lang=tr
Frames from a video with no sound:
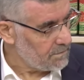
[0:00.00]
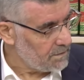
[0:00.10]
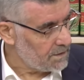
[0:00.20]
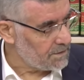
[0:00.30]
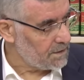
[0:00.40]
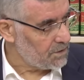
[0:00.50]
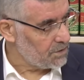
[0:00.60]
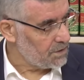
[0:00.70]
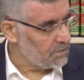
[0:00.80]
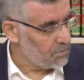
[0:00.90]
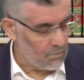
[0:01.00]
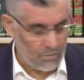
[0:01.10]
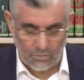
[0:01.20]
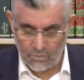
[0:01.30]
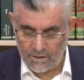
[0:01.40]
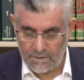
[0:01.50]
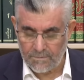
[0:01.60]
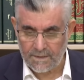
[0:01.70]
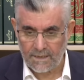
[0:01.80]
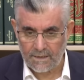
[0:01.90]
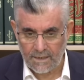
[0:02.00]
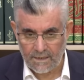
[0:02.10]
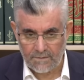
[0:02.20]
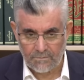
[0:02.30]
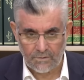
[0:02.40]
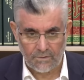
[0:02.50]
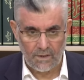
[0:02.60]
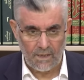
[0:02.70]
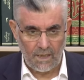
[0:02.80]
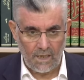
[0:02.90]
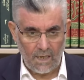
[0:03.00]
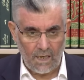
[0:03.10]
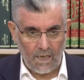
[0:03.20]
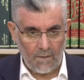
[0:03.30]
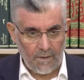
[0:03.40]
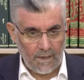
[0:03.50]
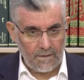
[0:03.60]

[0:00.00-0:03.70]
Hastalığın e, olduğunu kimse inkar etmiyor. Ama